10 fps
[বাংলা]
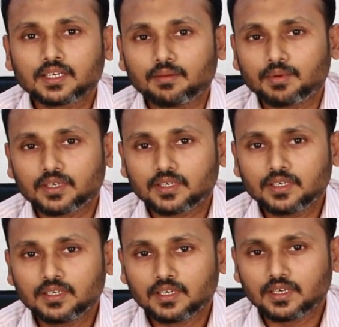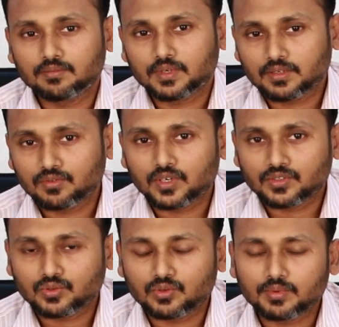ক্যামেরাটা আপনাকে
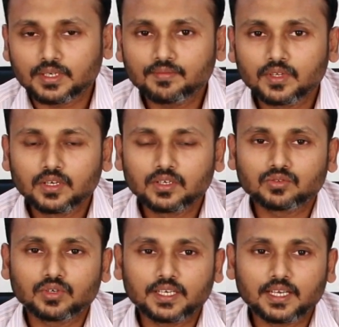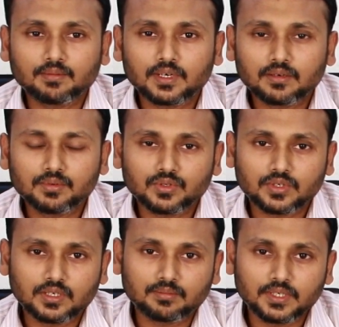ফোকাস করবে সো এই ক্যামেরার
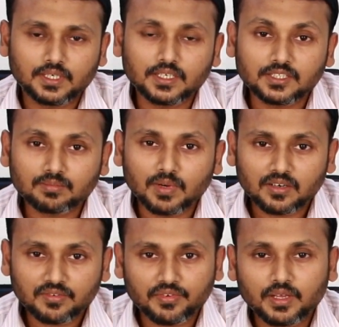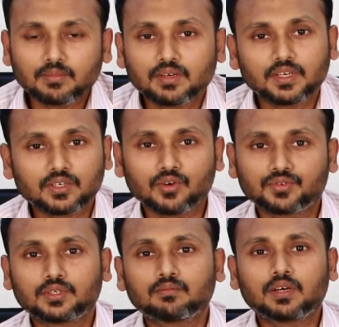ভিতরে আপনি স্মার্ট ফ্রেম নামে একটা
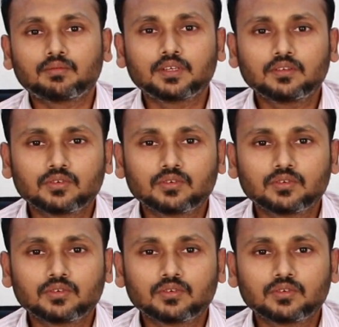অপশান পাবেন